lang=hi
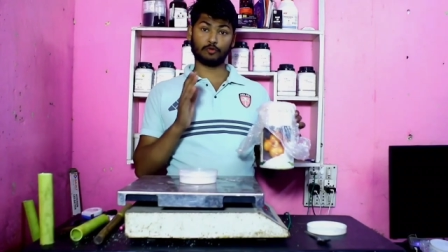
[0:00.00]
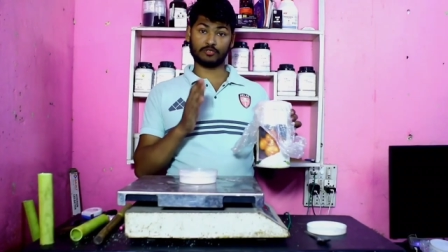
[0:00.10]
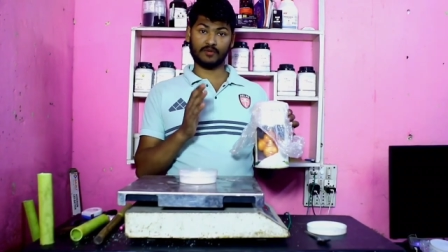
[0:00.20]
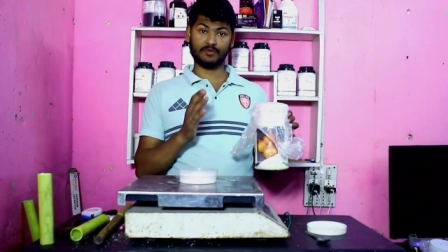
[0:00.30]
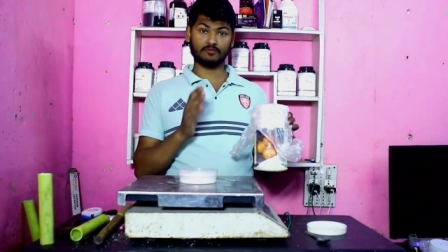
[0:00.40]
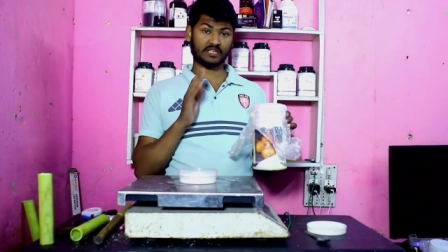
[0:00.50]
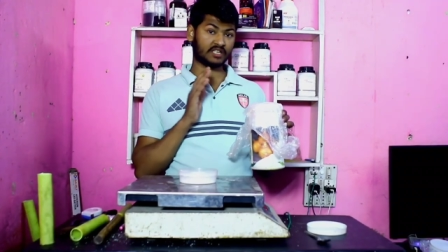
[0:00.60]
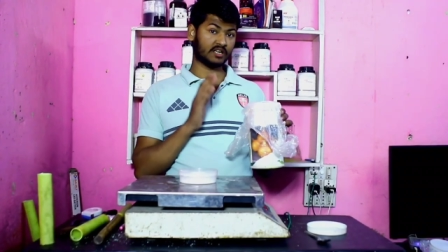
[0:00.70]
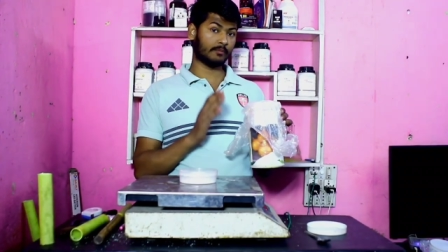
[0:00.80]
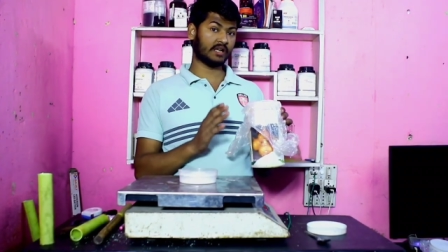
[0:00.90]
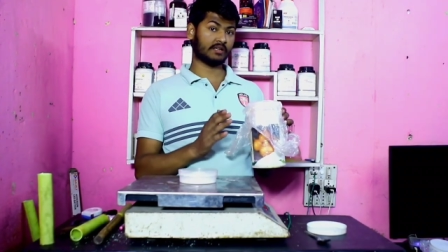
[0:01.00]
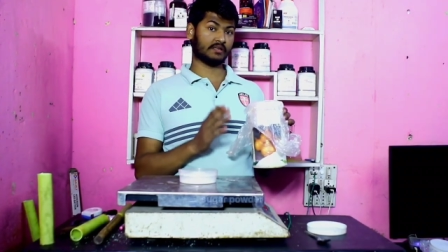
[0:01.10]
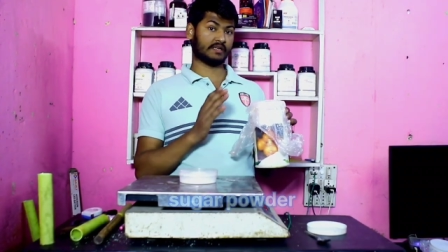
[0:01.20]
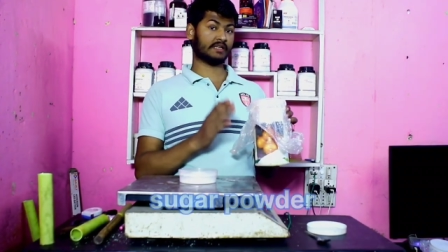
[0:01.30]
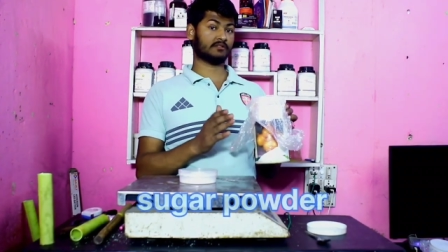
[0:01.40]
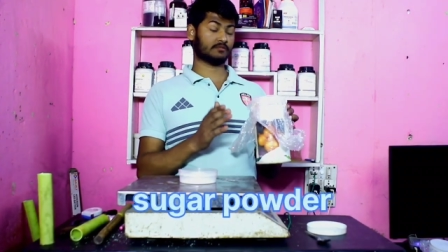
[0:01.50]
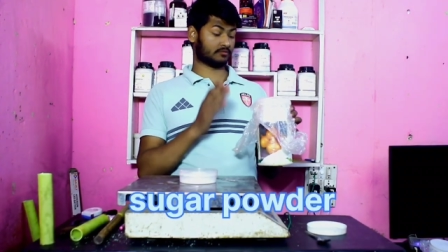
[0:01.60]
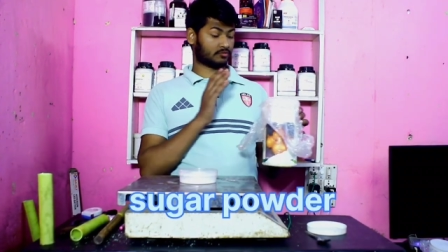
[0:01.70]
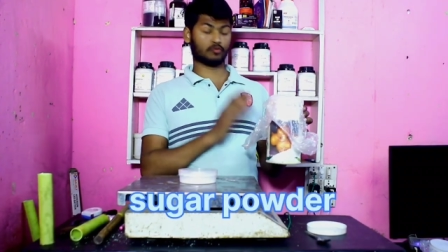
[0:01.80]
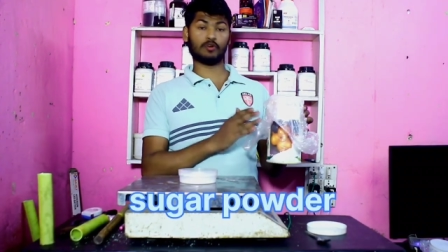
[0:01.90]
दूसरा फिर चाहिए हमें एक
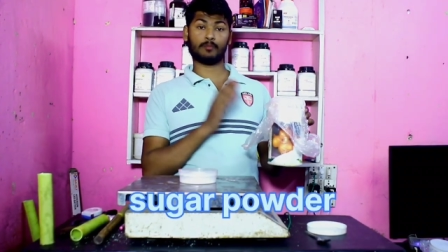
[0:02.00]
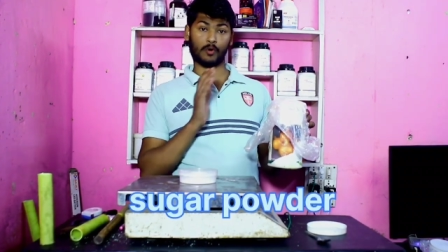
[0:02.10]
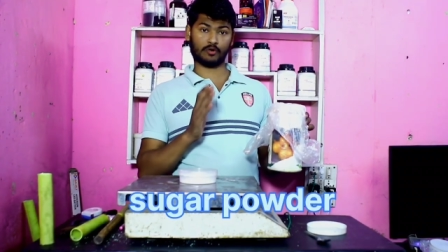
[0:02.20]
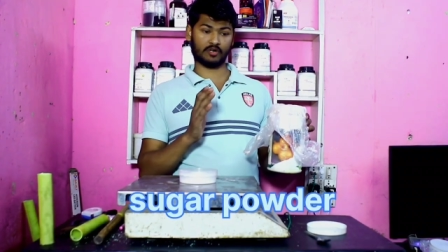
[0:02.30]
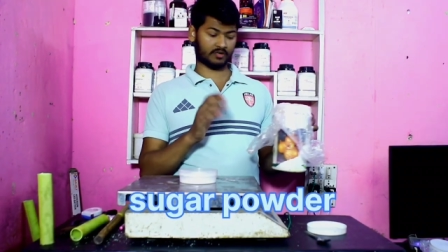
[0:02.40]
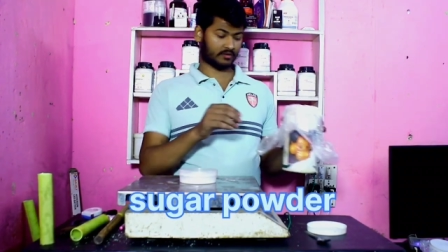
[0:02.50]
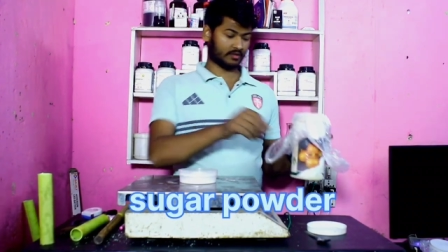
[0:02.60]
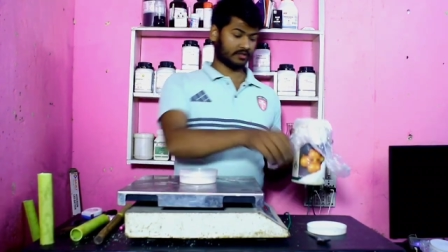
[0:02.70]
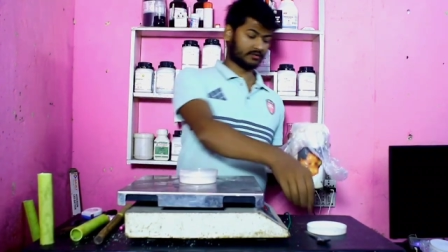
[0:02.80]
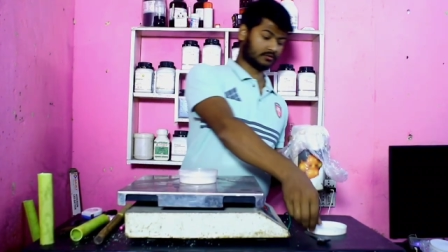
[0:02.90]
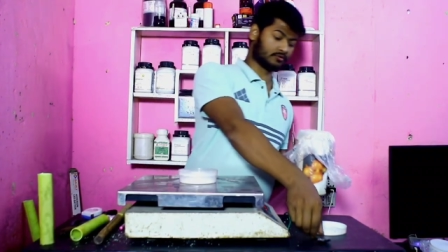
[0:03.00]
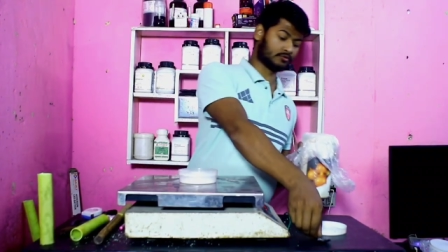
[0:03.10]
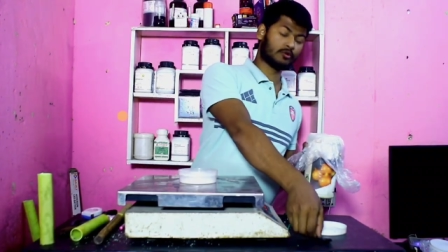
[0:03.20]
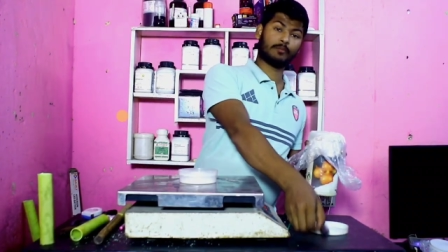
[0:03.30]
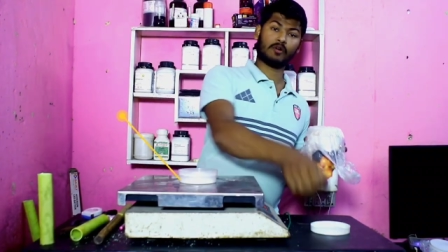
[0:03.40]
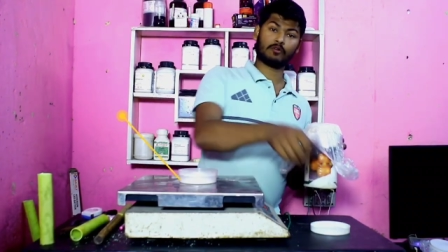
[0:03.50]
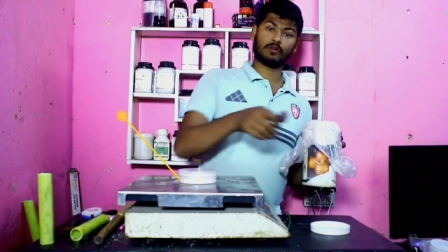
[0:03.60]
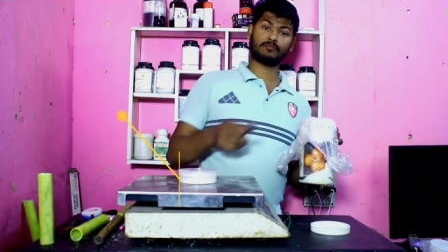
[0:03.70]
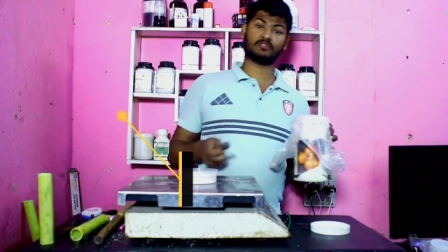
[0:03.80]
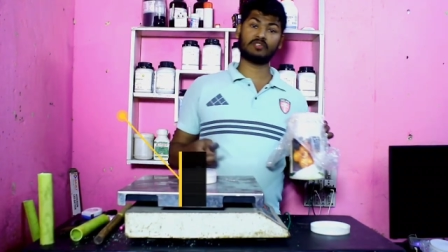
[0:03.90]
शुगर पाउडर शुगर
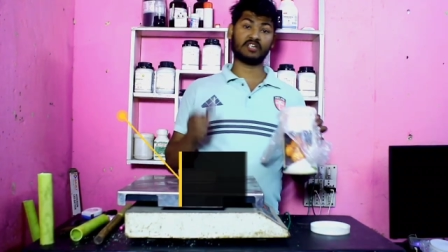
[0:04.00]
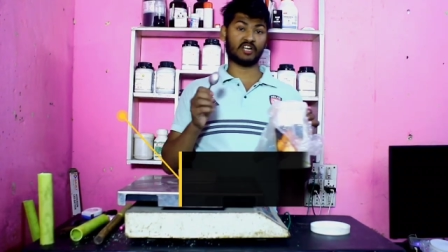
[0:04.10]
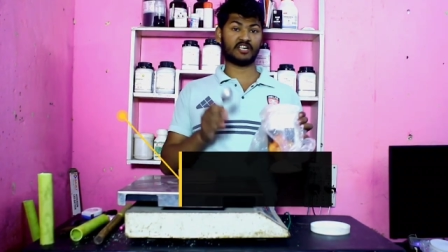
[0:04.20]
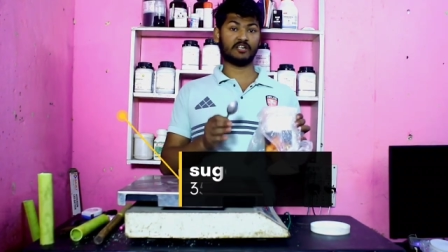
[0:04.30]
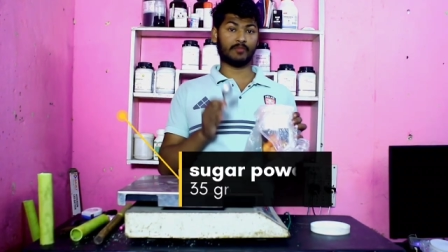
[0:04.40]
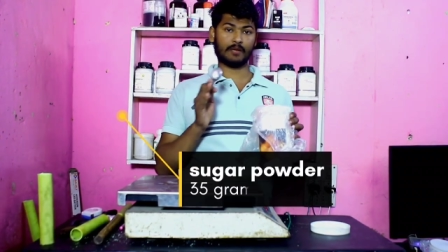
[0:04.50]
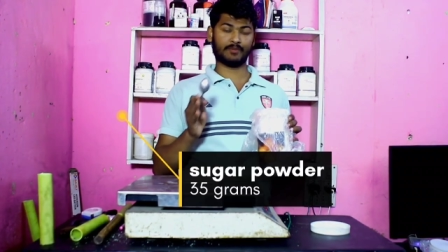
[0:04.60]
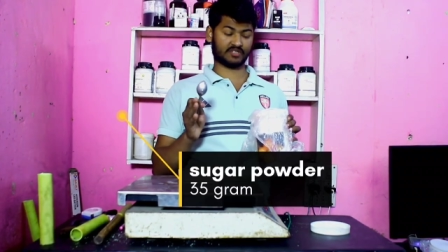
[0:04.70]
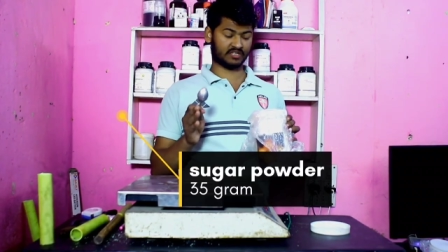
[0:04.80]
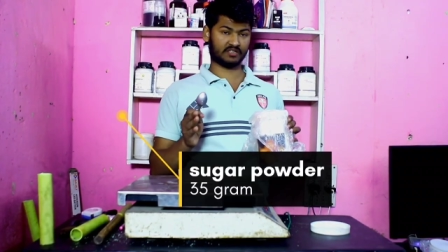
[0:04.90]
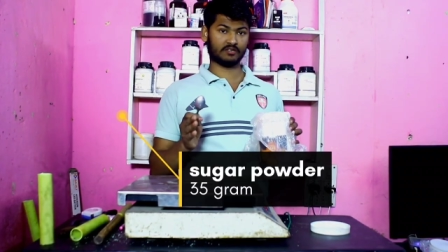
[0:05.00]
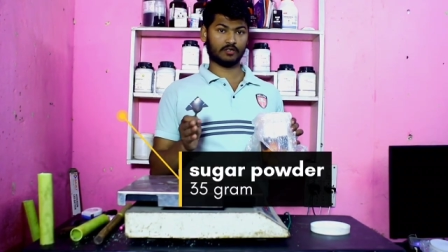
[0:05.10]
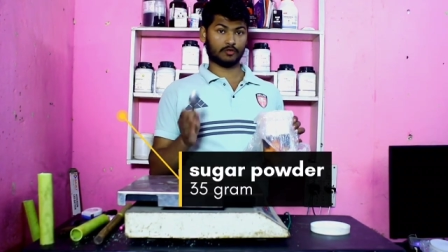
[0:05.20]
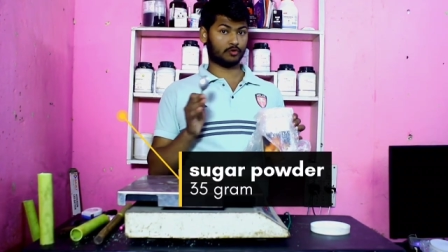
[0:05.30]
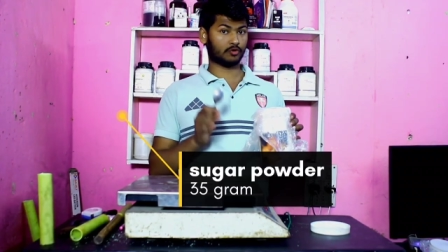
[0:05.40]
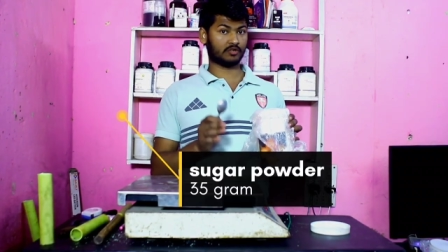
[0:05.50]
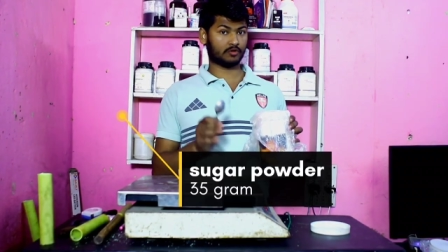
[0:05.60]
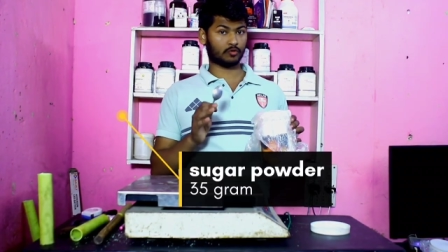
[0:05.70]
पाउडर चाहिए थर्टी फाइव परसेंट जो कि